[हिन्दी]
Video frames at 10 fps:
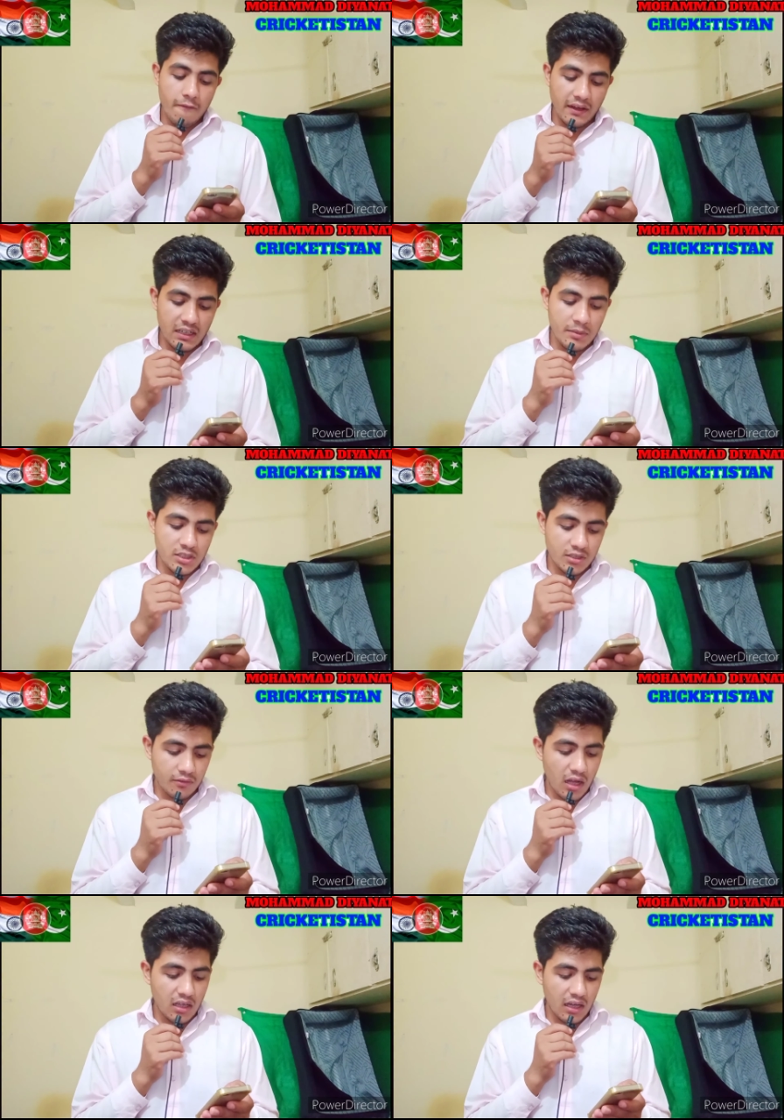फाइनल में
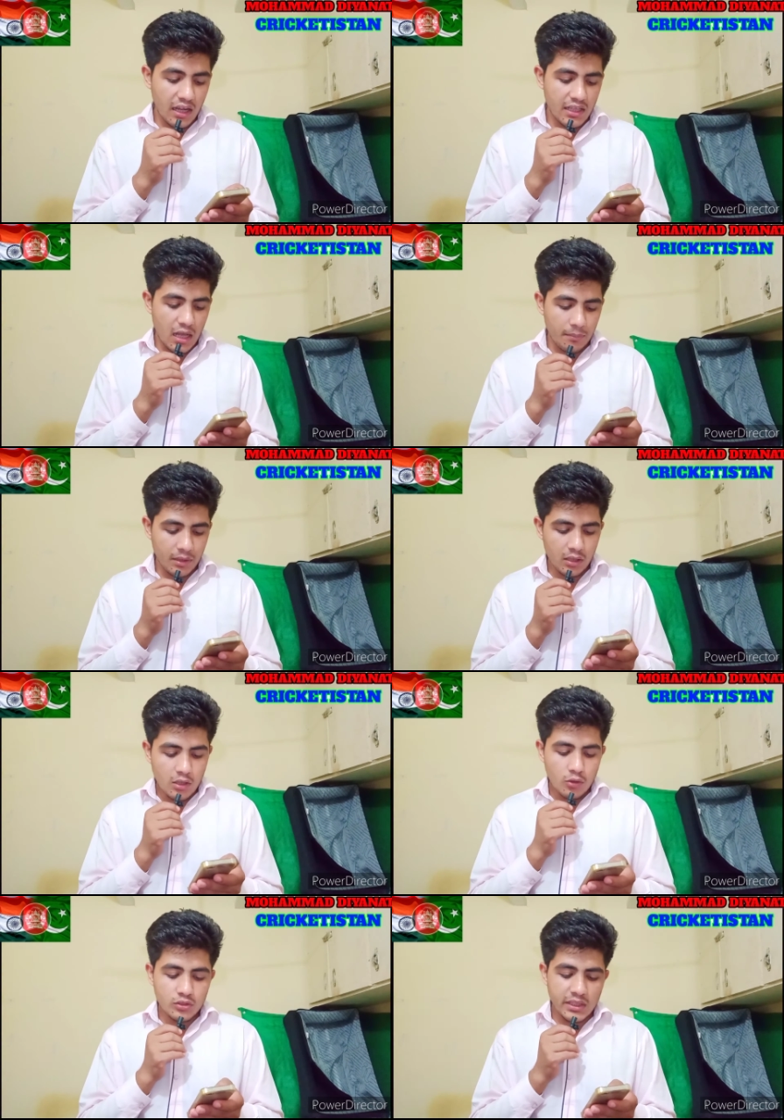जितवा कर आए यहाँ पर
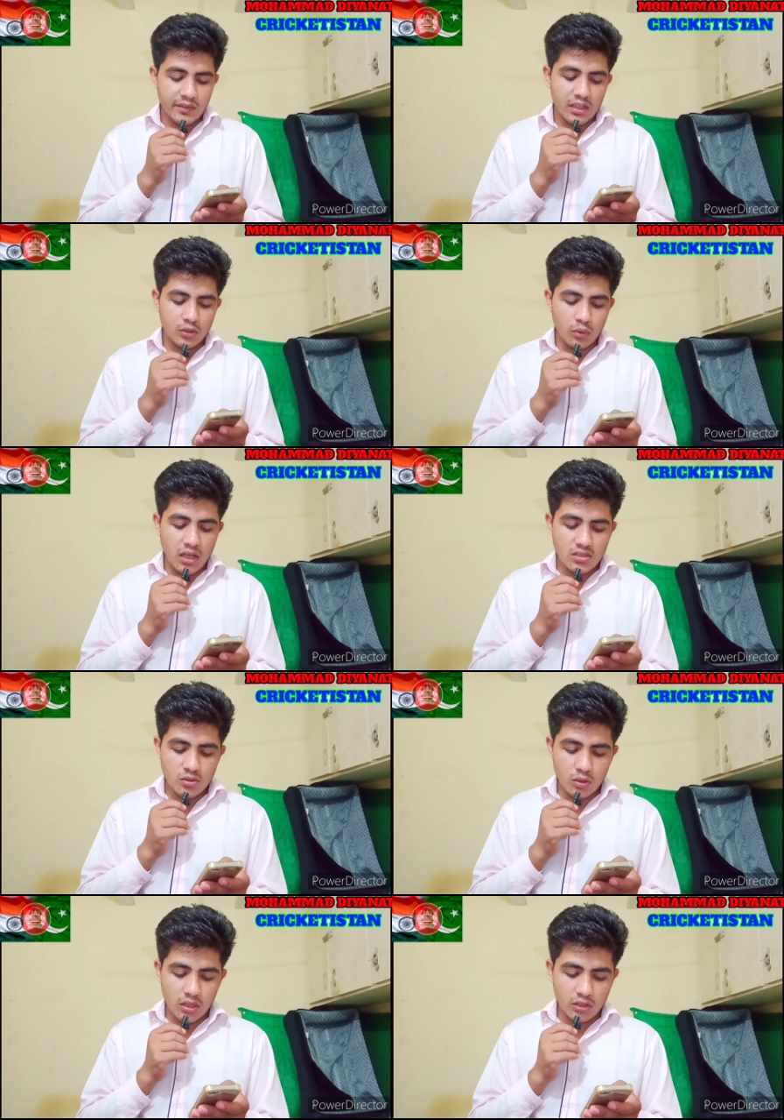उसके अलावा ऋतुराज
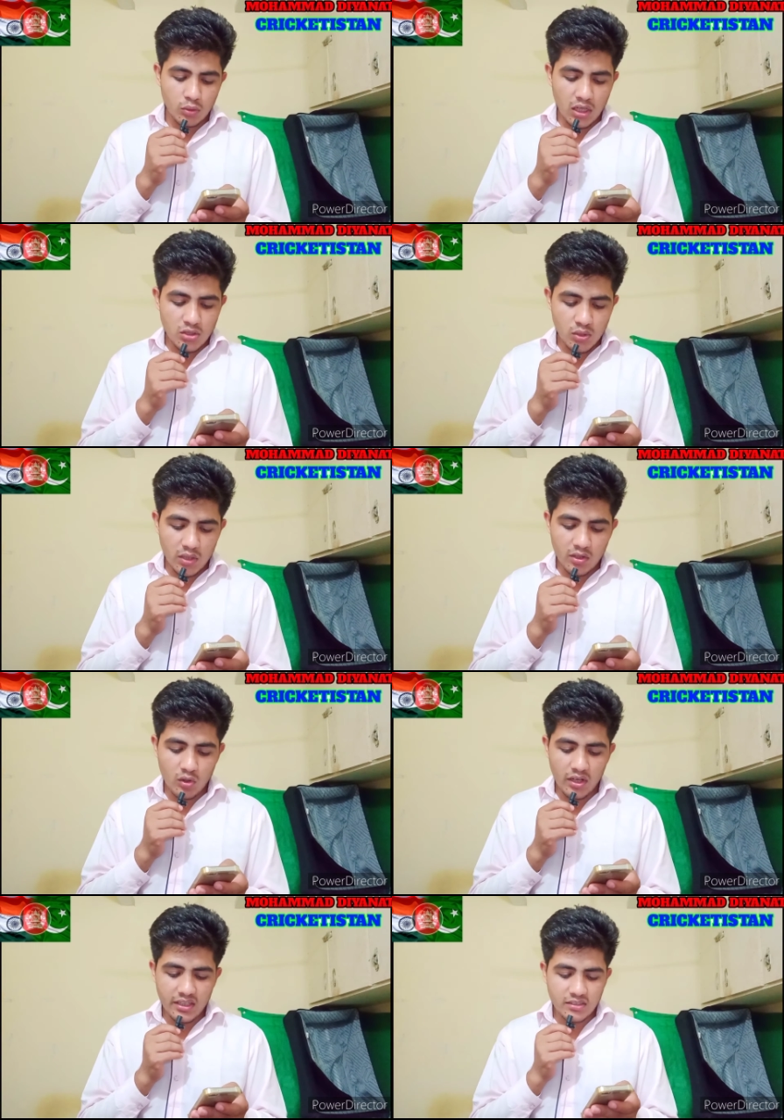जो ऋतुराज जो है
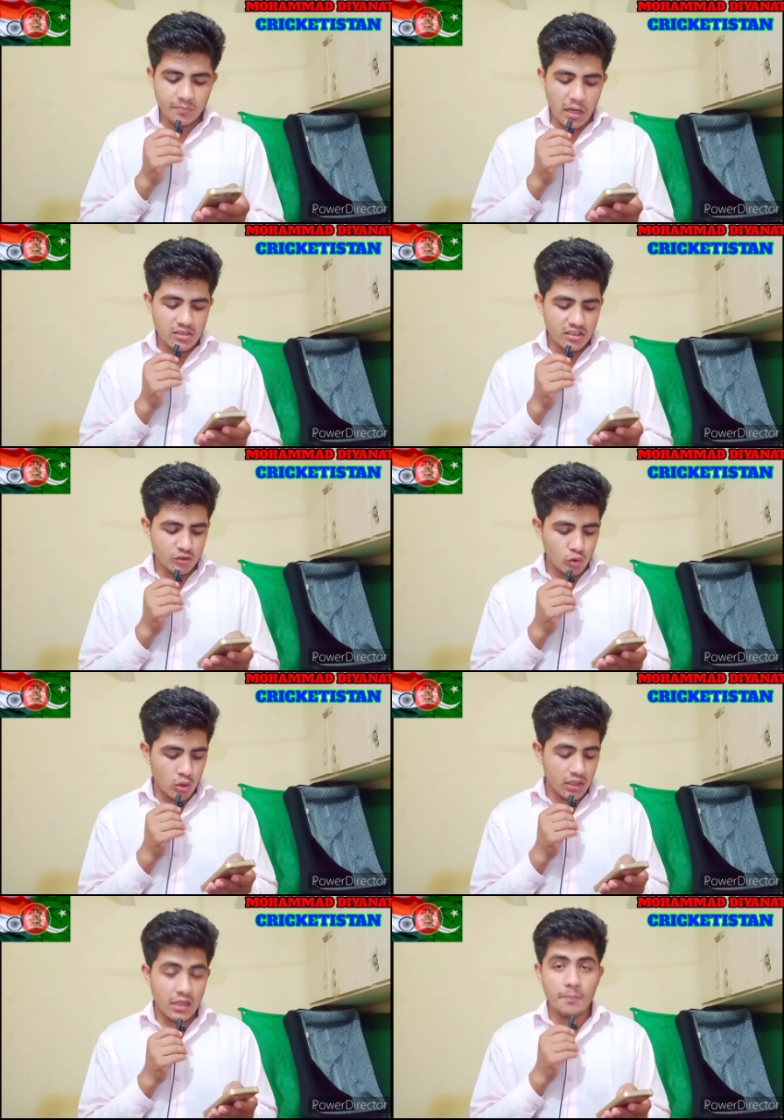उन्होंने जैसे पाँच रन
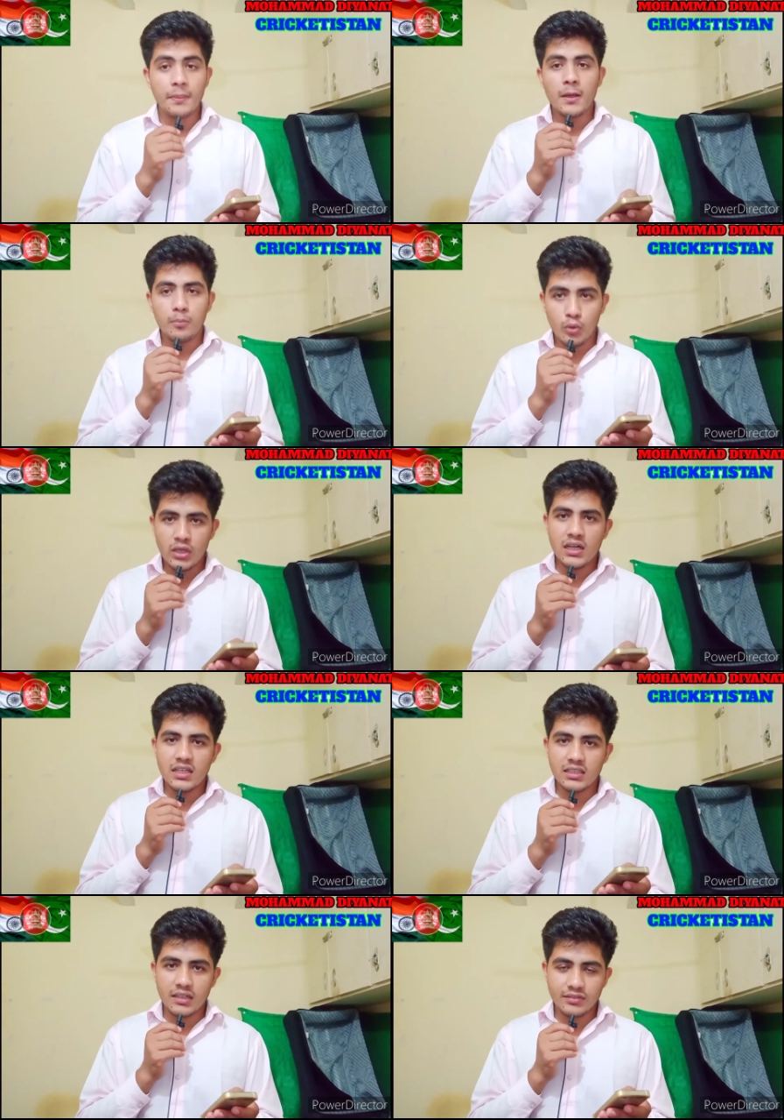स्कोर किए मोइन
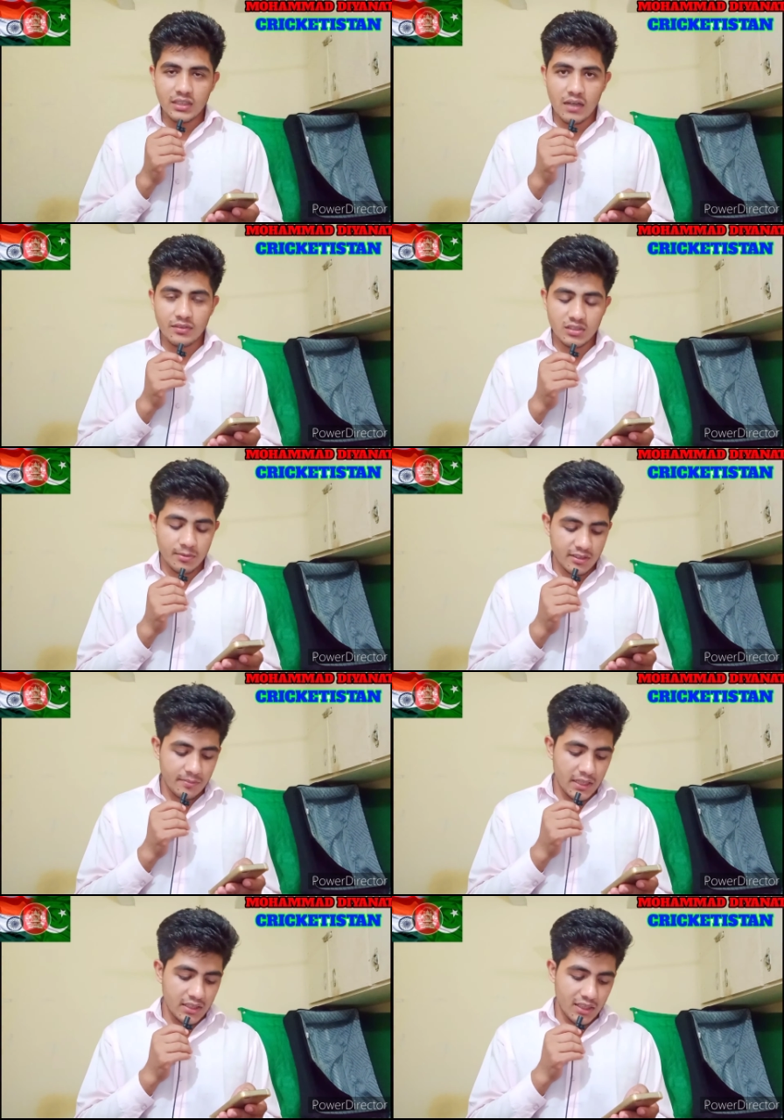अली की तरफ से काफ़ी ज़बरदस्त
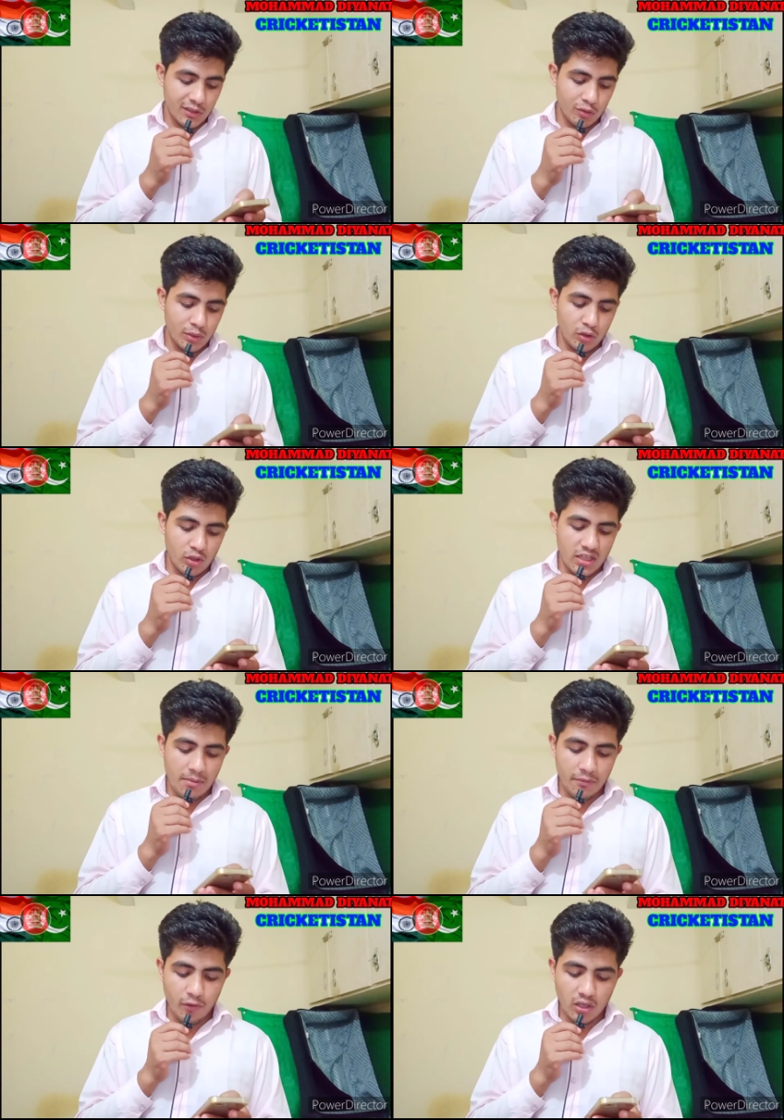बैटिंग देखने को मिली उन्होंने
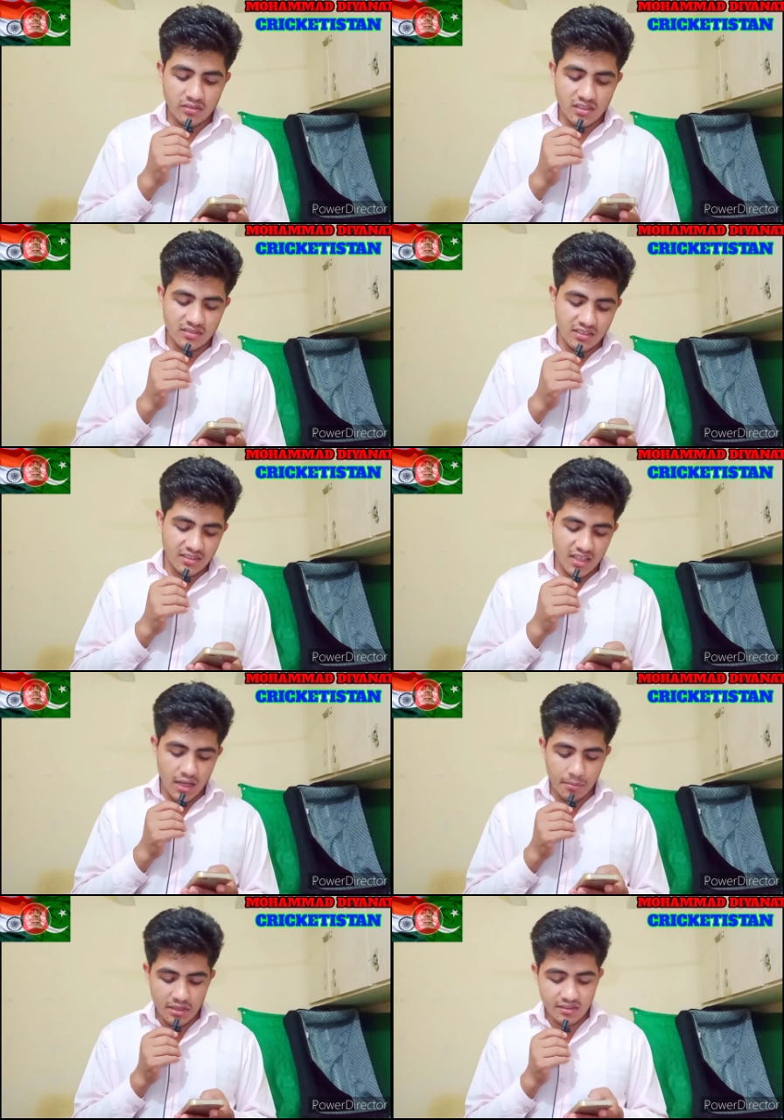यहाँ पर फोर्टी सिक्स रन की
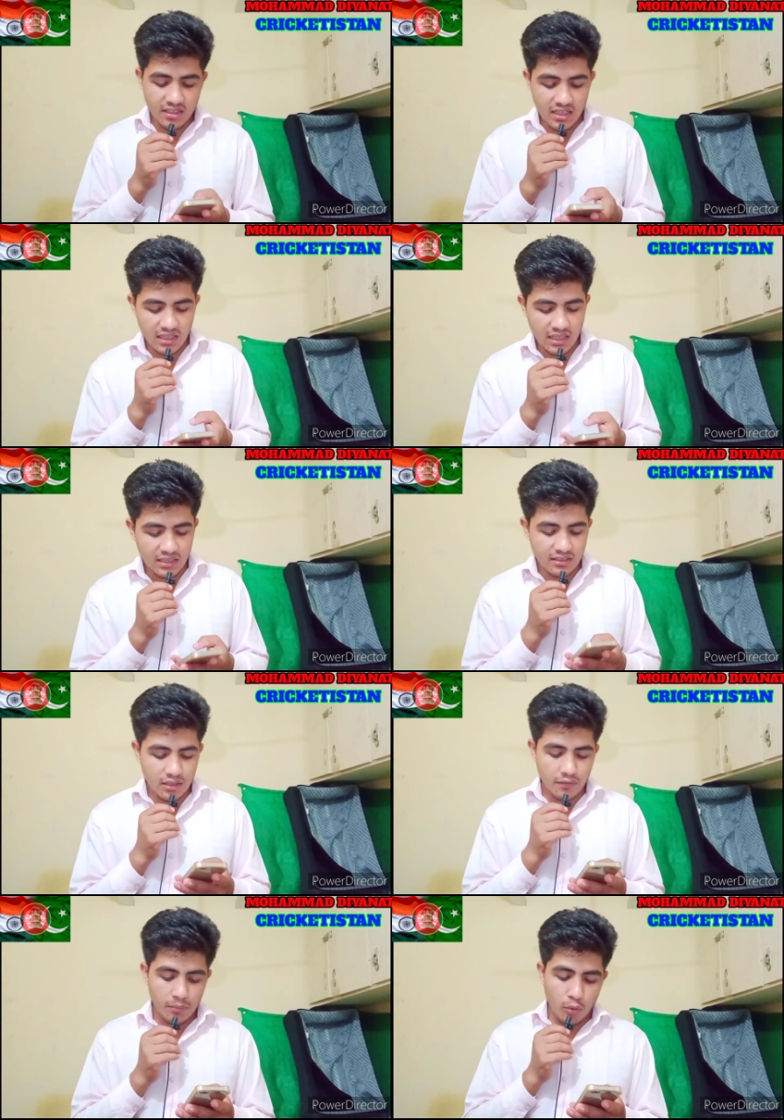एक अमेजिंग इनिंग खेली
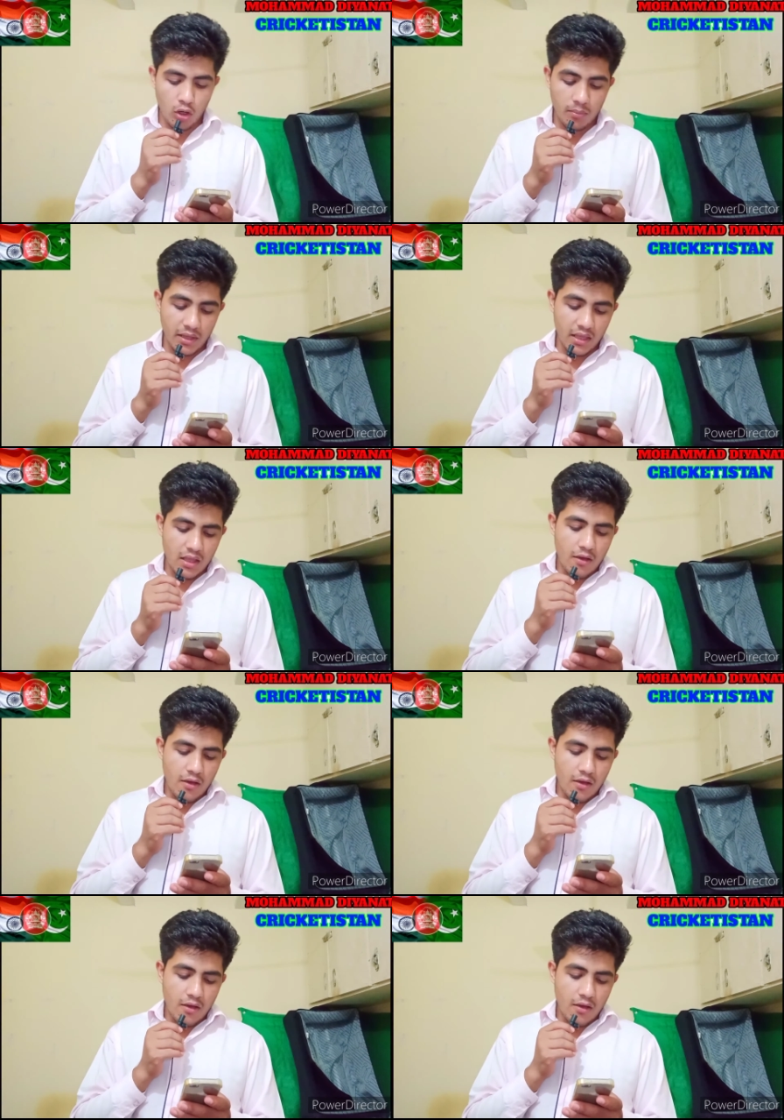थर्टी वन बॉल में